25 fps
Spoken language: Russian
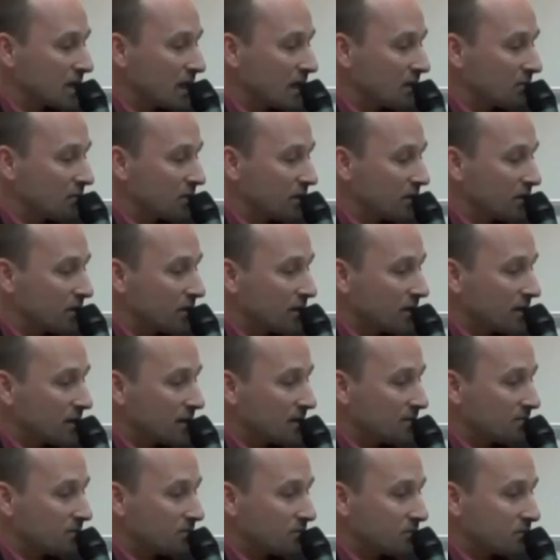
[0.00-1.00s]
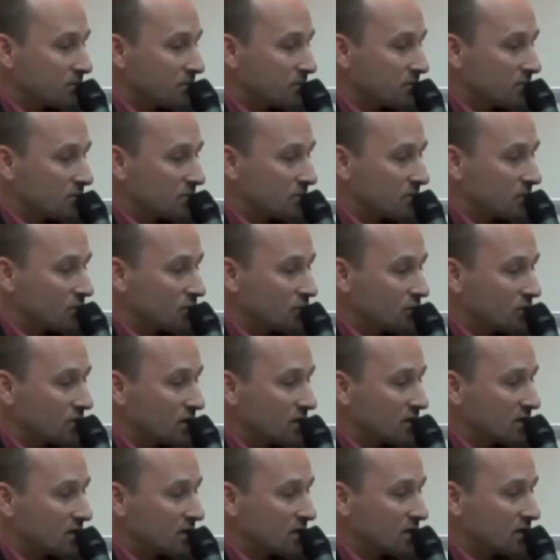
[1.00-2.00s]
как бы, ну,
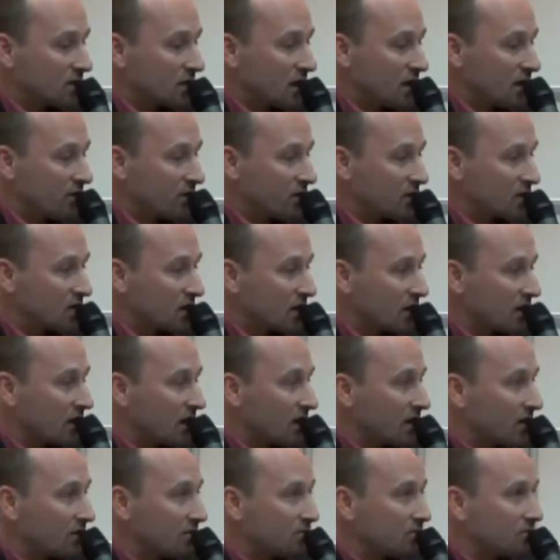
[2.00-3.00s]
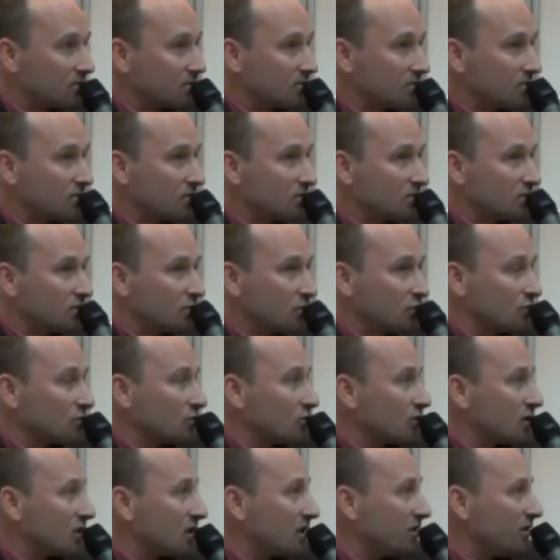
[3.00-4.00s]
как говорится, а тот,
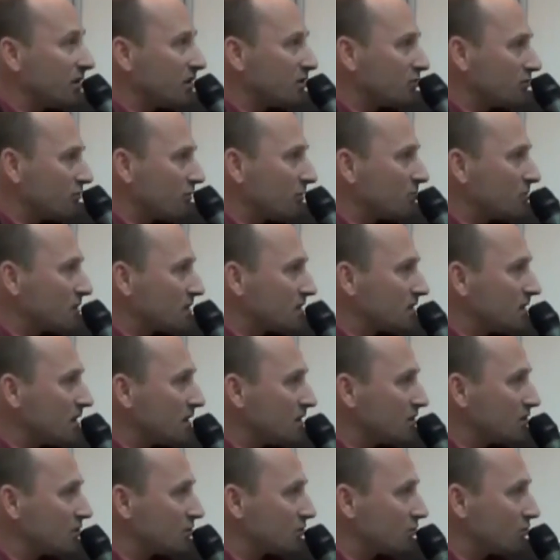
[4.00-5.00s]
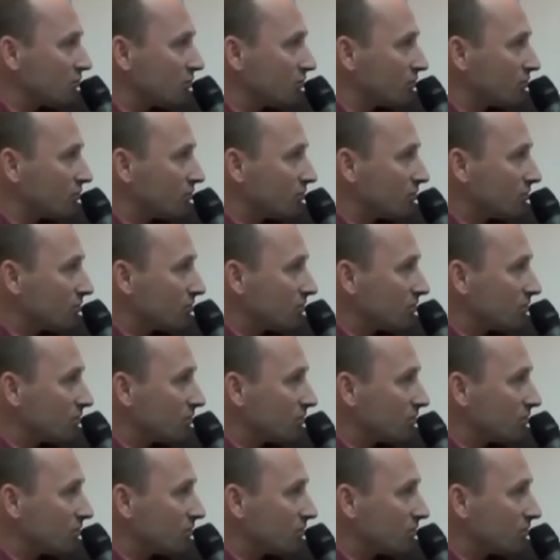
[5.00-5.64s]
кто это говорит, он вообще знает историю?